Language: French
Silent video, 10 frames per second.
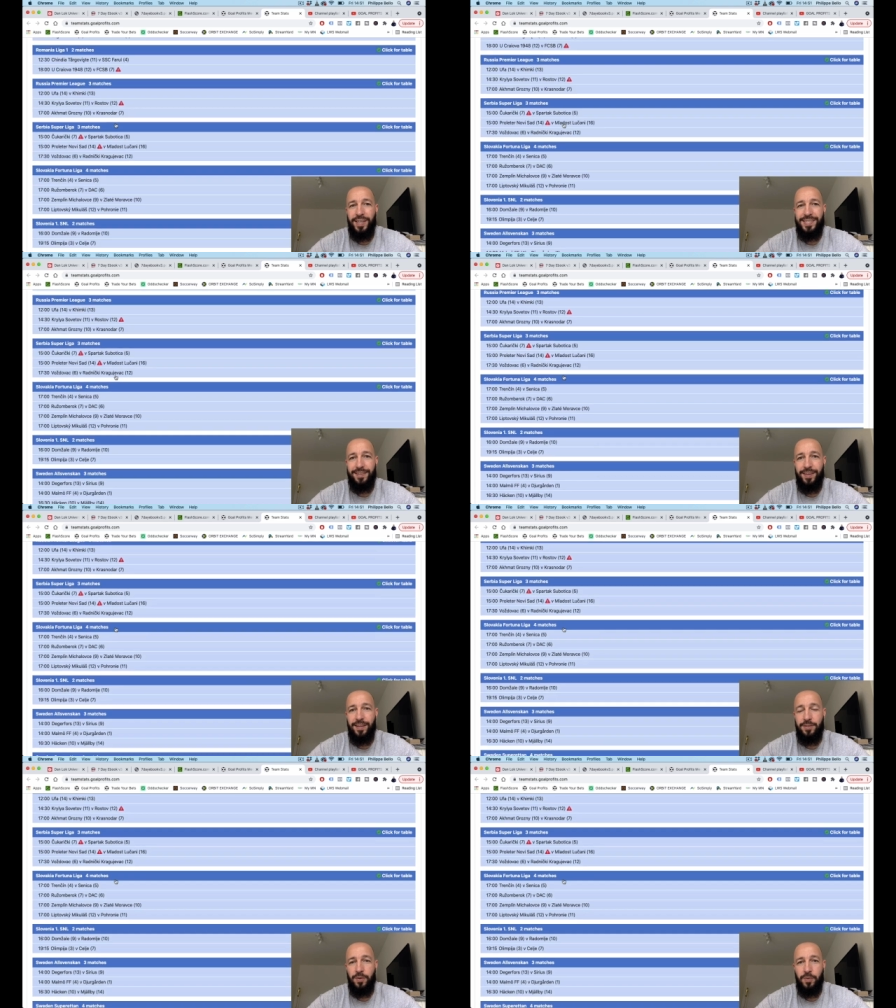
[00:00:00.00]
très
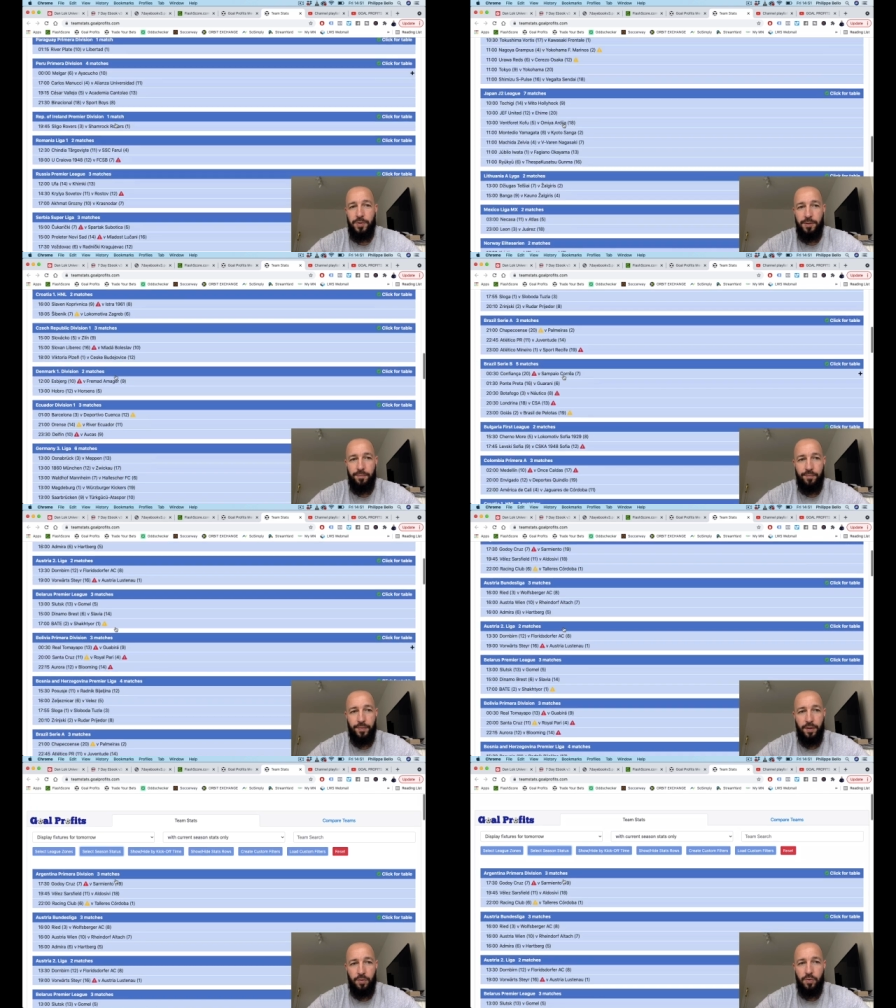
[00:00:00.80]
intéressant aussi.
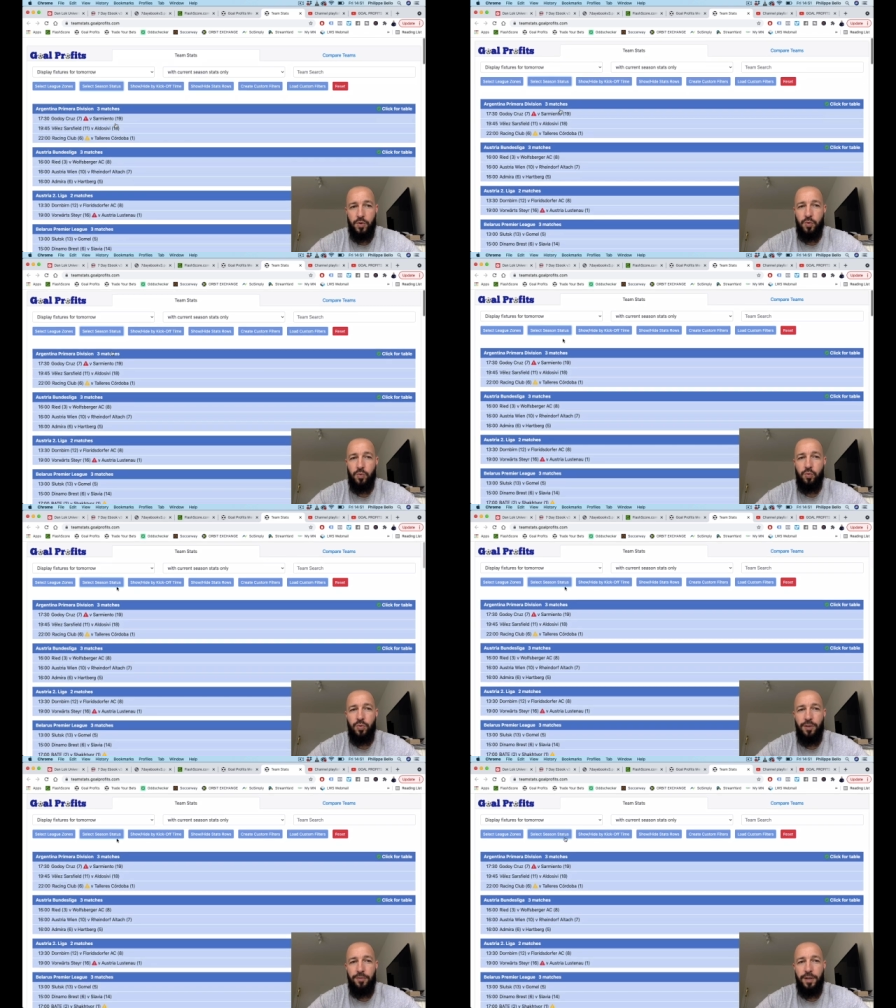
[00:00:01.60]
Donc ce sont tous
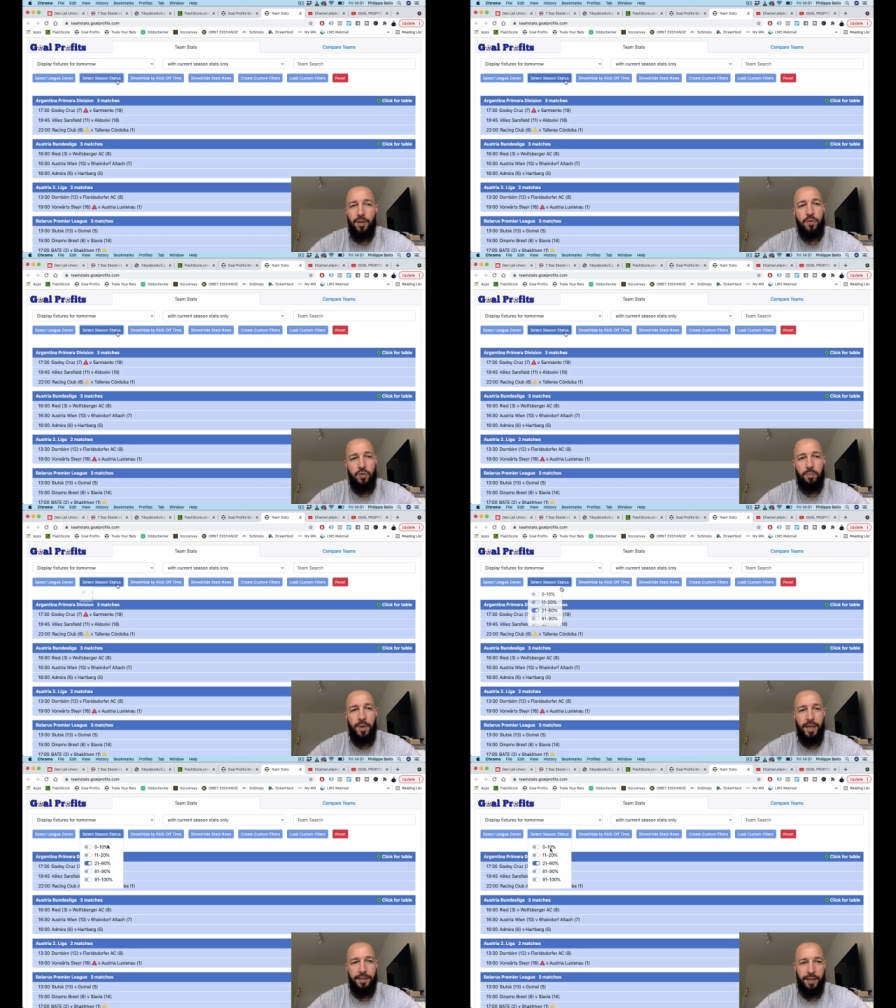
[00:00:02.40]
des filtres
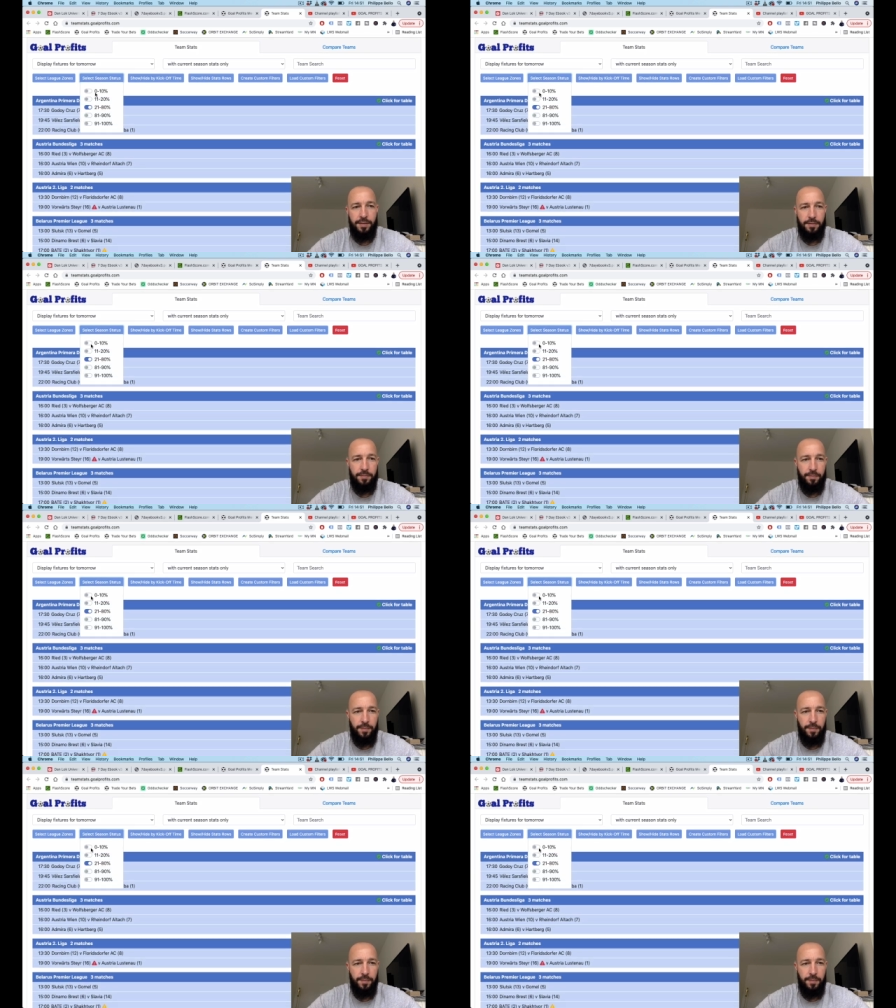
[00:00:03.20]
super intéressants.